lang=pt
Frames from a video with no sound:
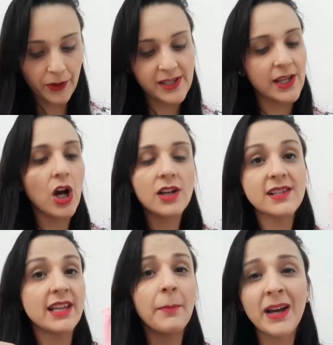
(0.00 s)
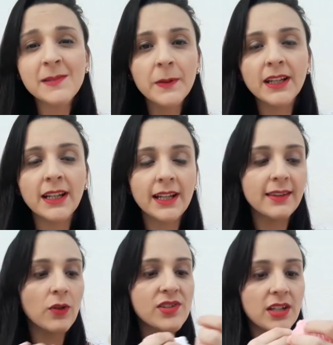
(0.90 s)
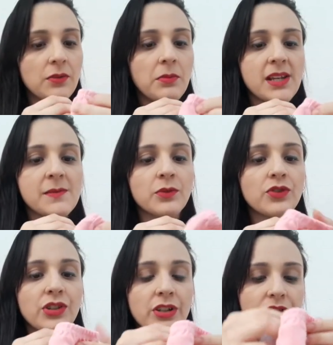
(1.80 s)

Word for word: Esse rosinha é mais pra Nenê tá usando mesmo no dia a